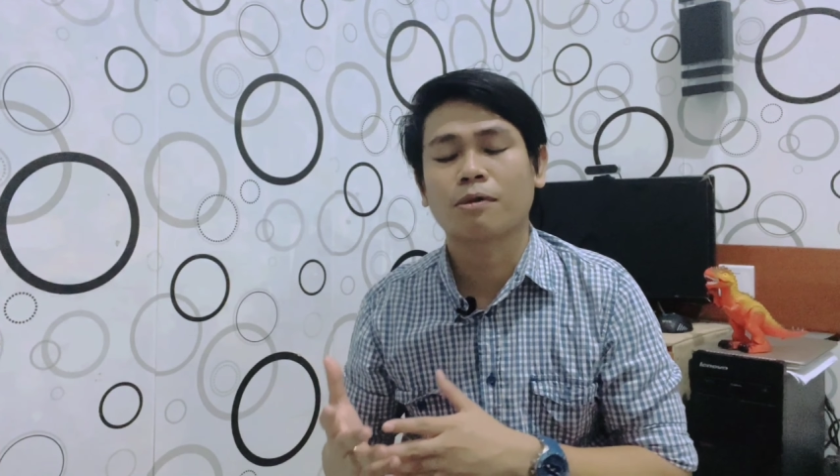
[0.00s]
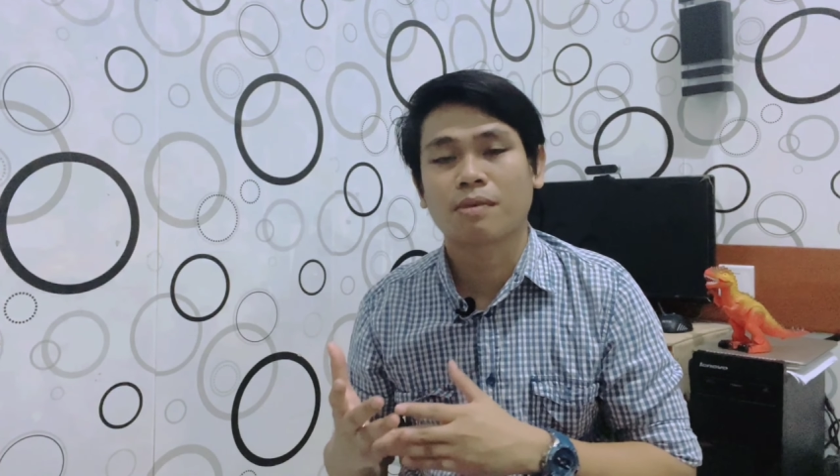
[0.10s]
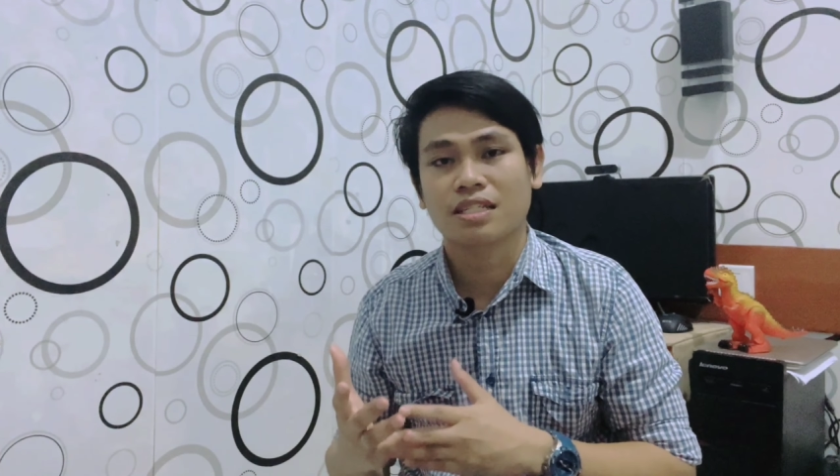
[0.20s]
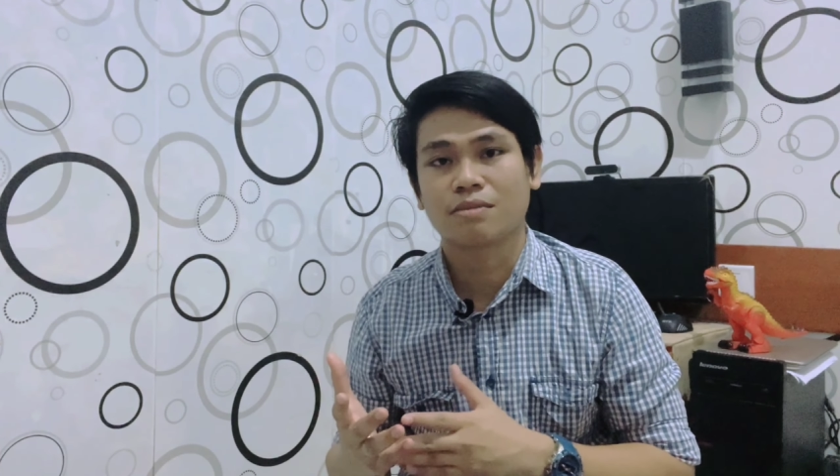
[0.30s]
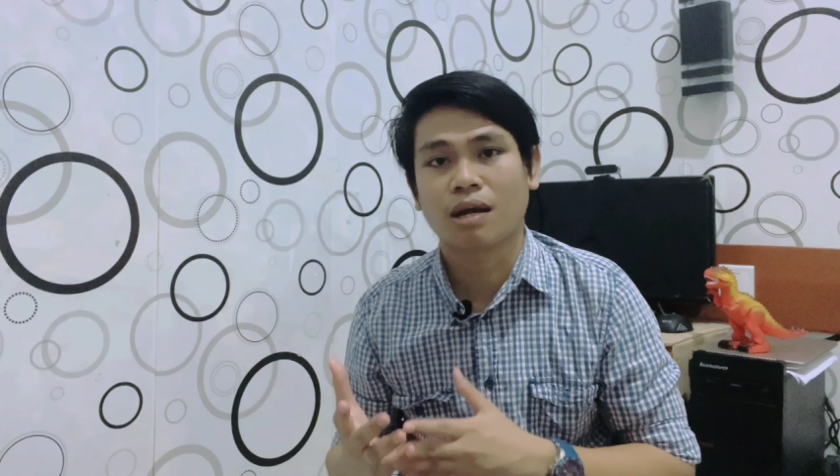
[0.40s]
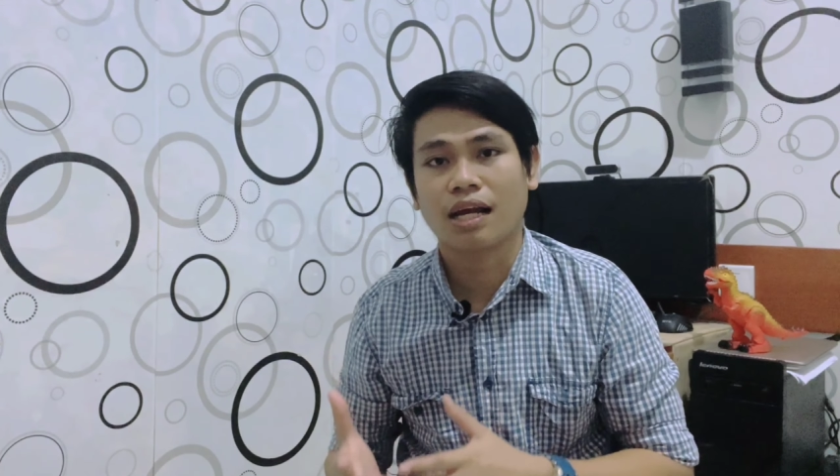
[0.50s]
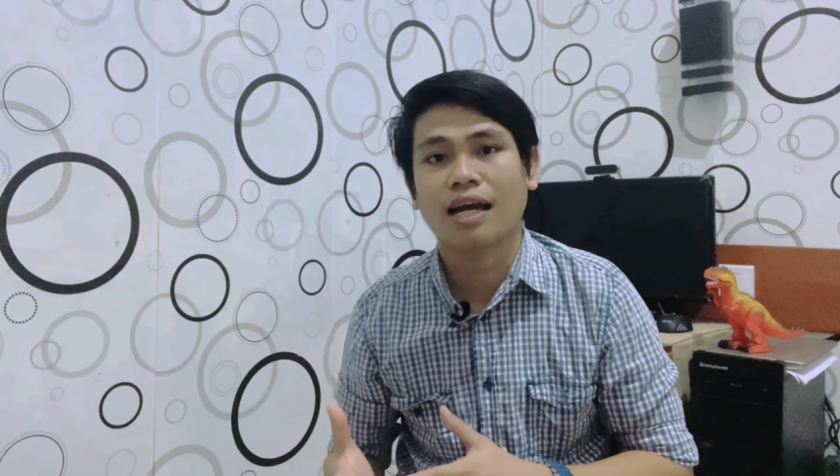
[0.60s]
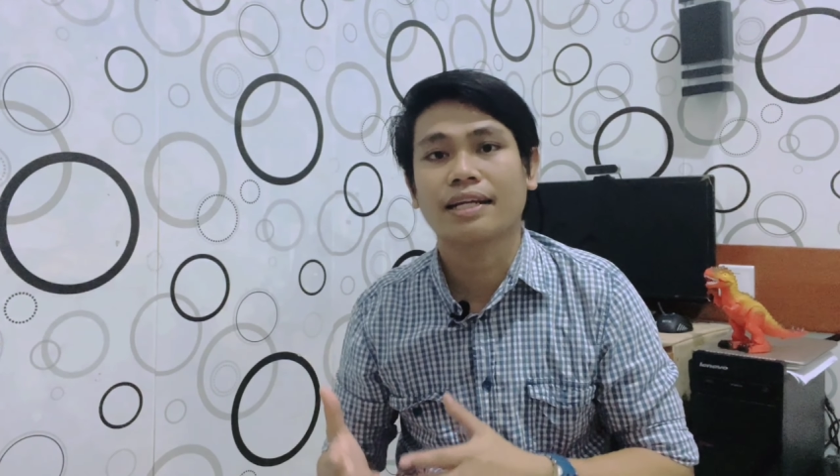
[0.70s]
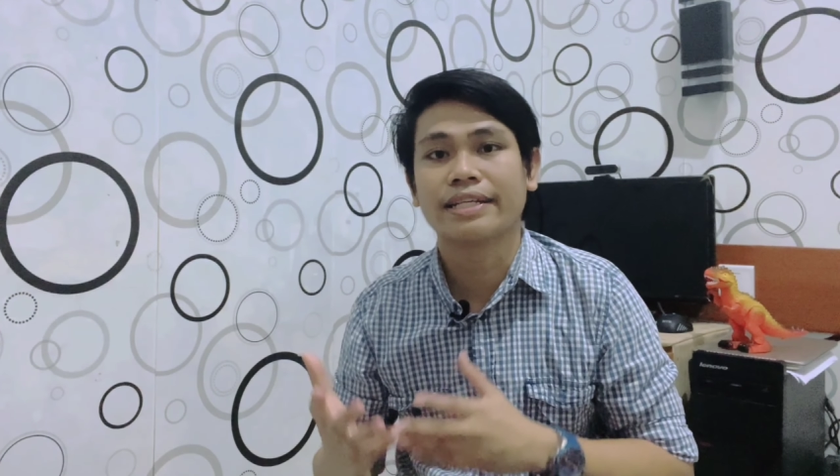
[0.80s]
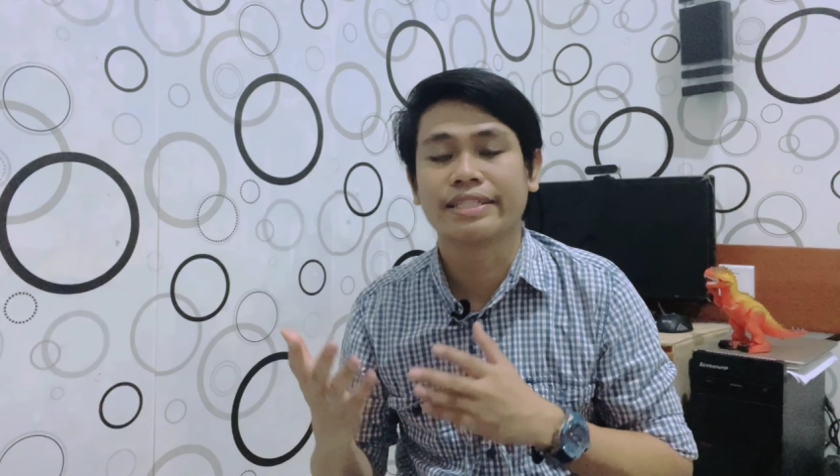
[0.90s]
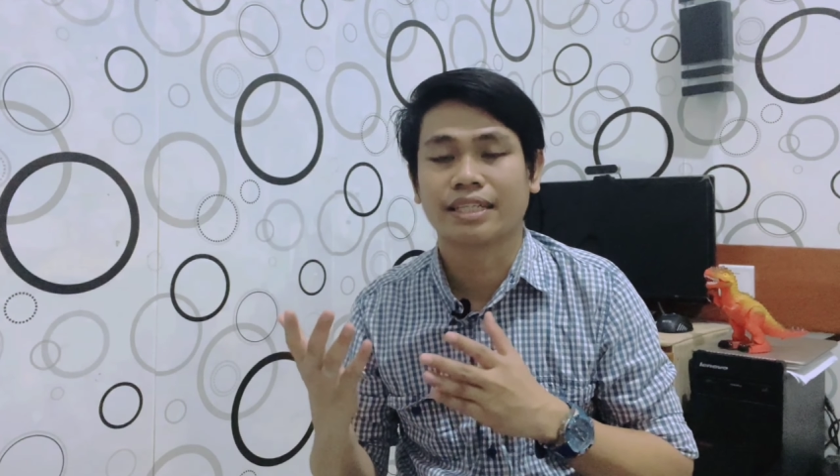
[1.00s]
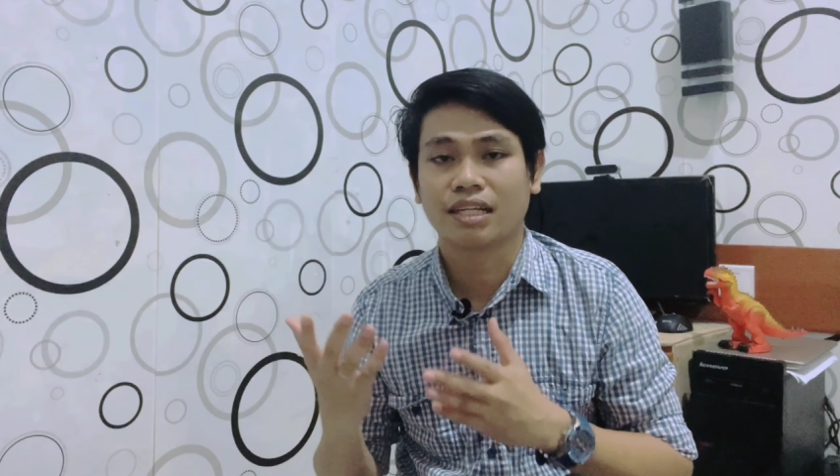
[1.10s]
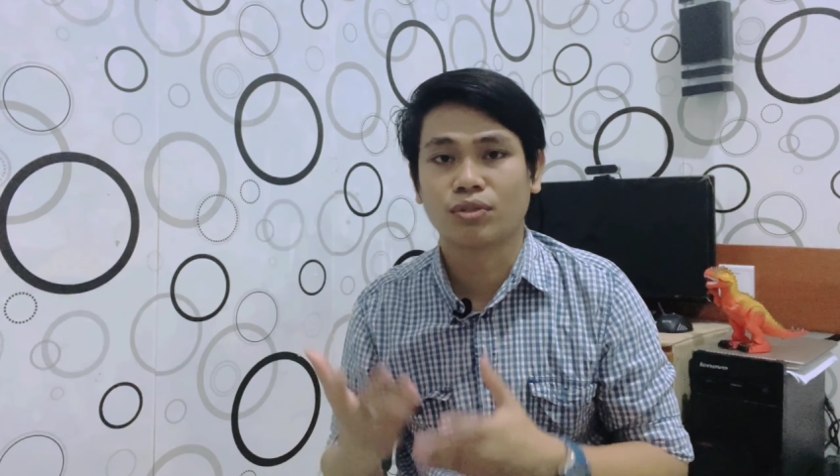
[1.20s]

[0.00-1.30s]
memaksimalkan di channel